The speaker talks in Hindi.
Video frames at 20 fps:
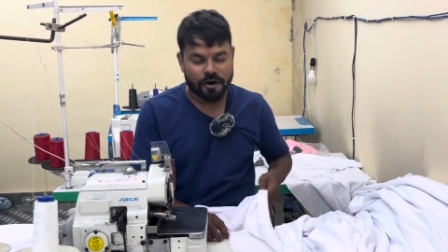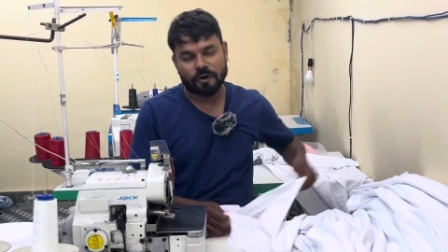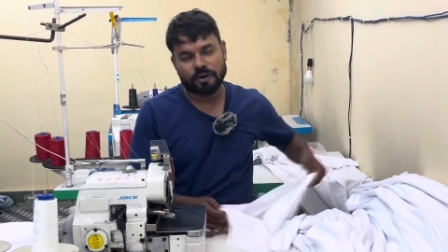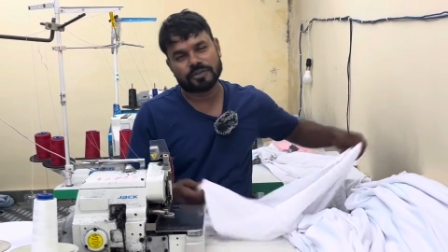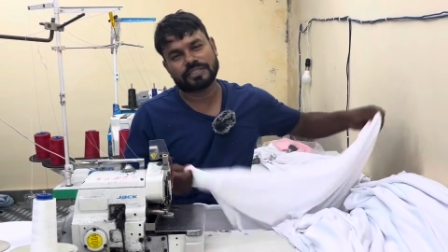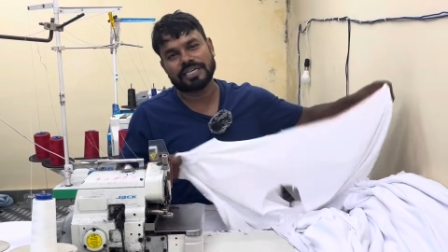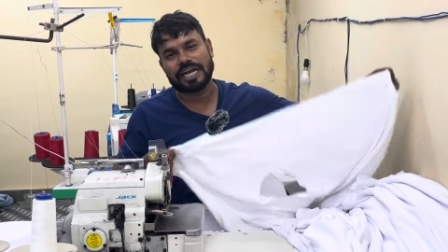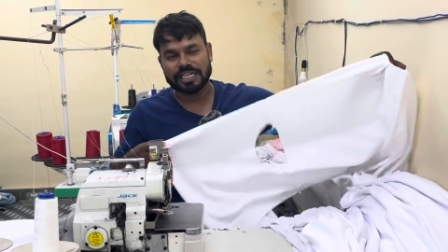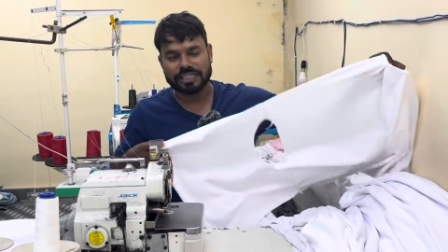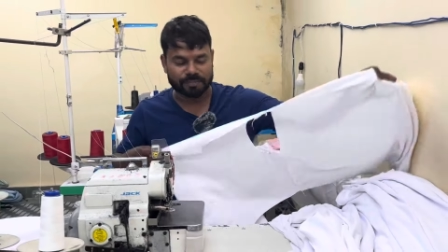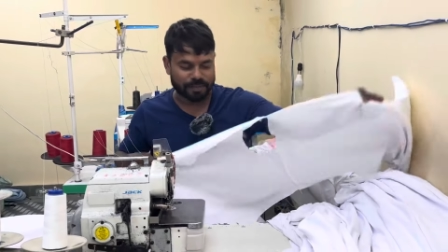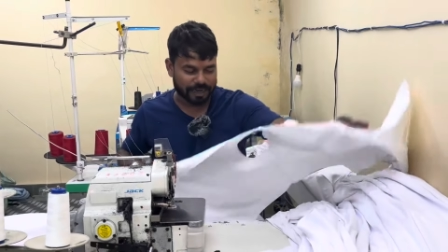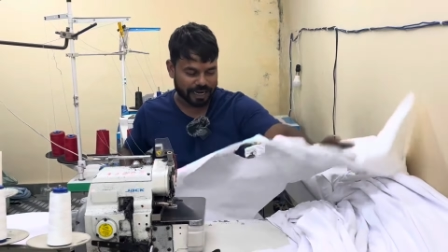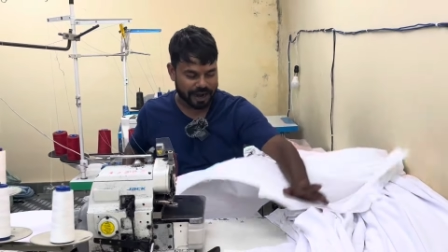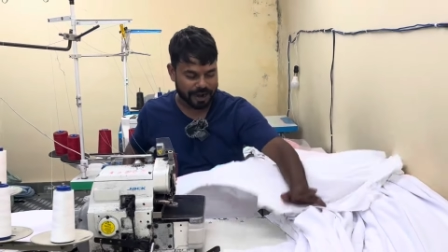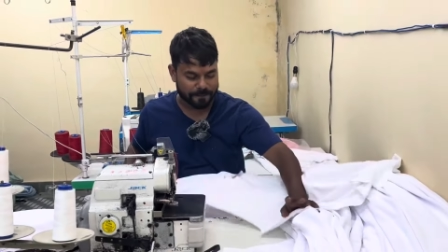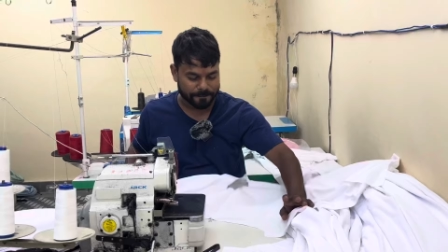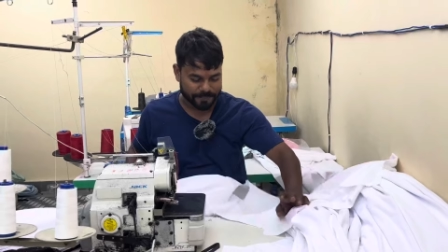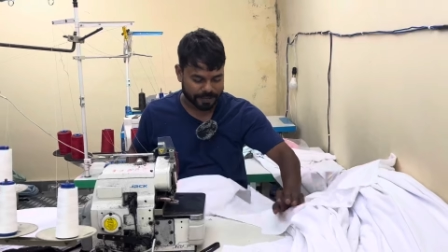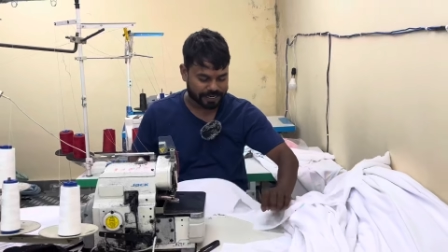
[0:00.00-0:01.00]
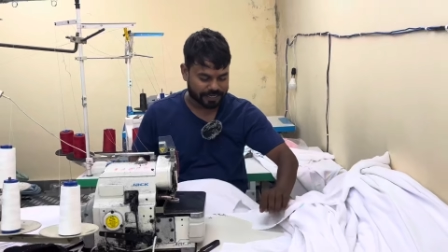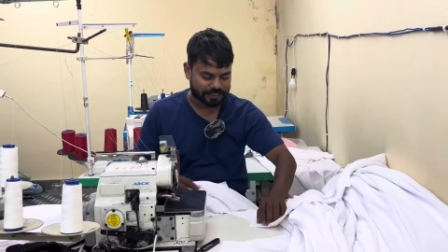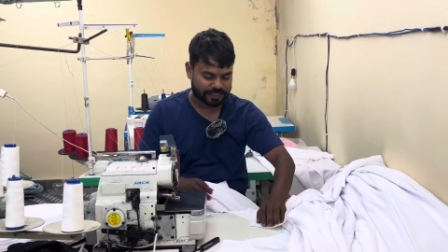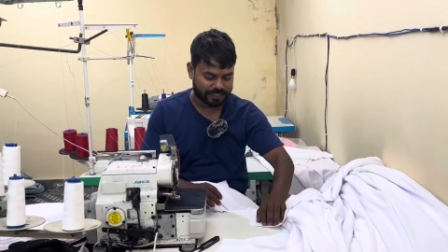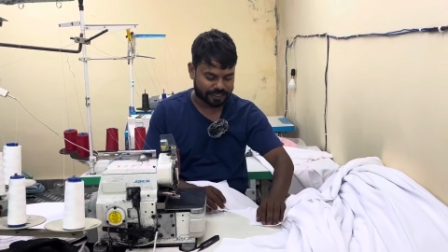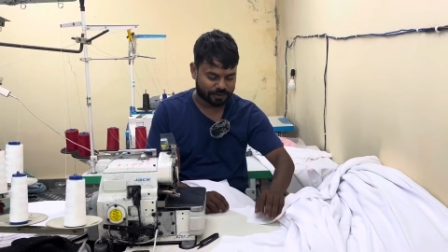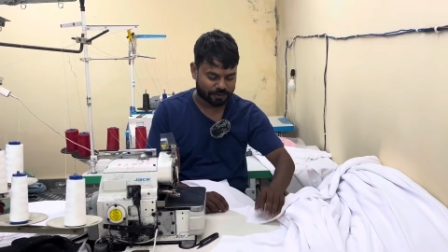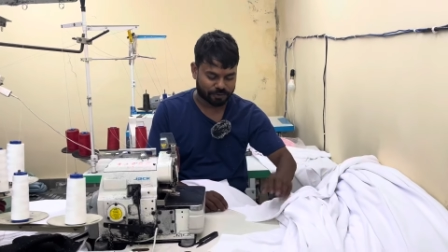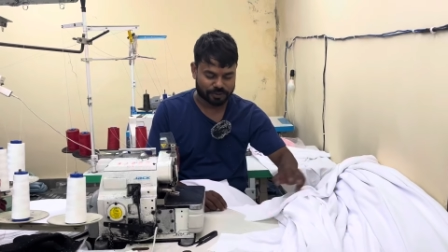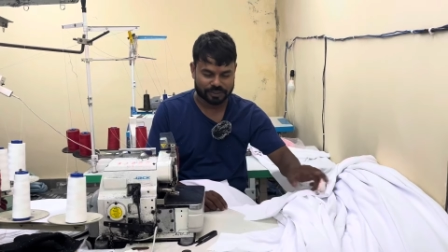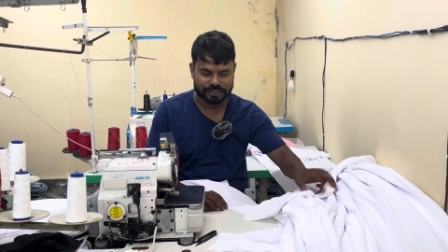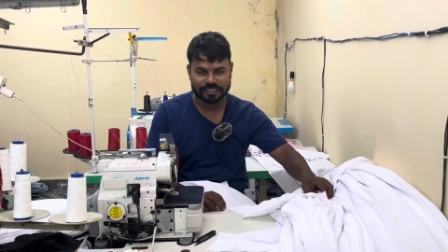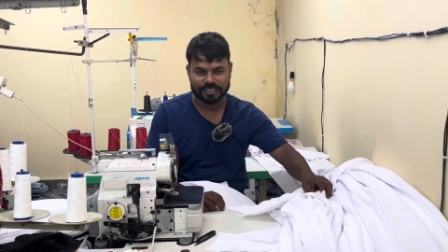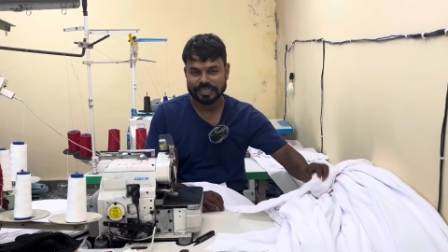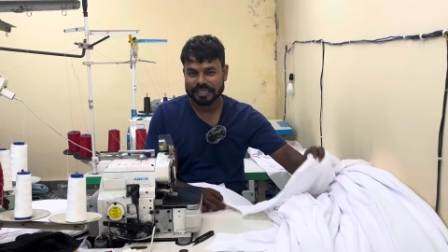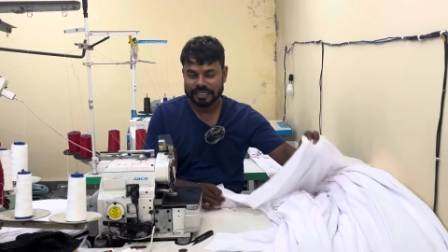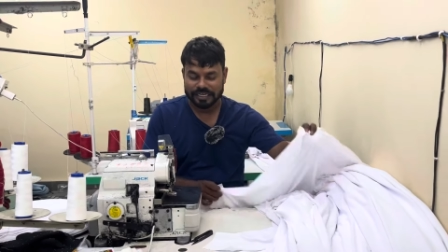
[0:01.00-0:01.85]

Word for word: और साथ में काम भी करते हैं कुछ